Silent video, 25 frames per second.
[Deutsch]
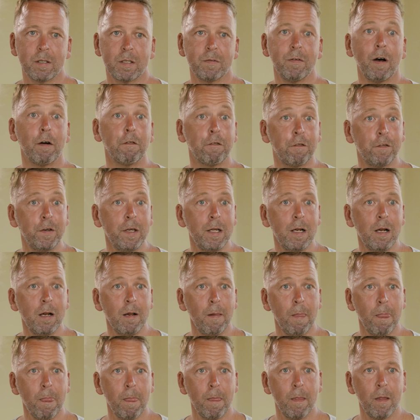Das war viel,
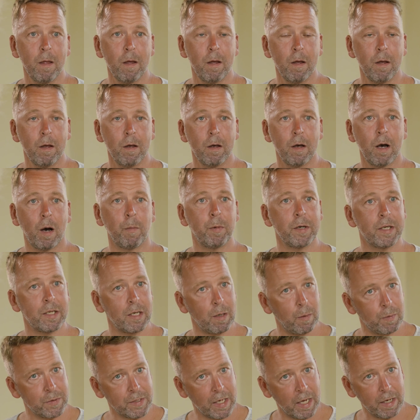aber
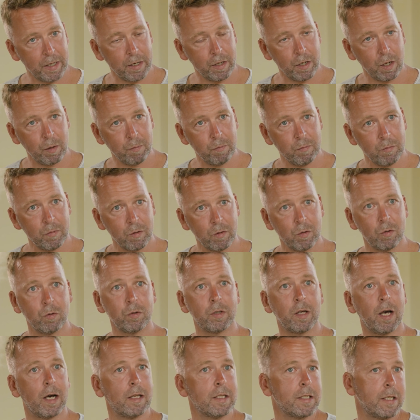ich habe es angenommen
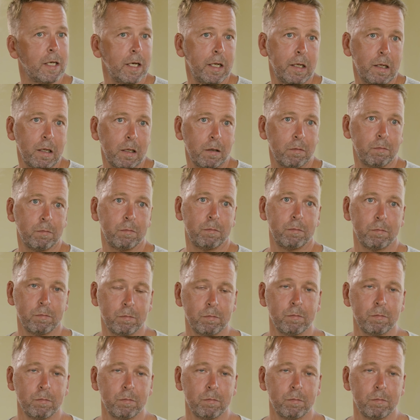und kann es handeln.